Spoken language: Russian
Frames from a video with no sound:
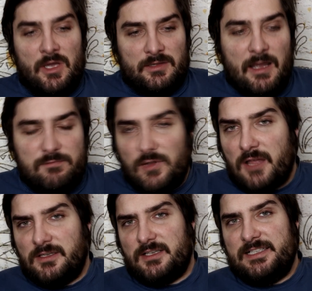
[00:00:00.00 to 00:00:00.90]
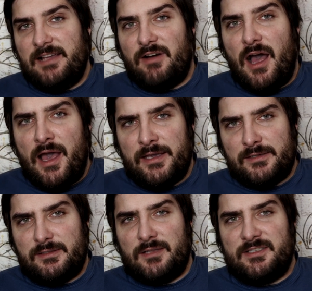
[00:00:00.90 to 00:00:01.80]
На флангах слева
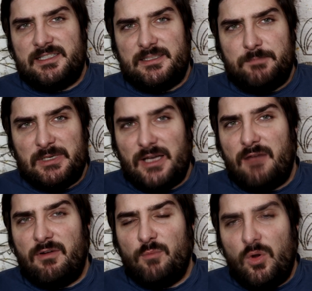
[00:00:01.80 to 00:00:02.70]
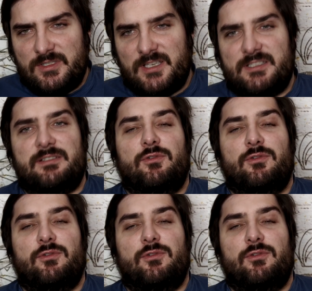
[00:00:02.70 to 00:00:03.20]
Айртон, справа Мозес.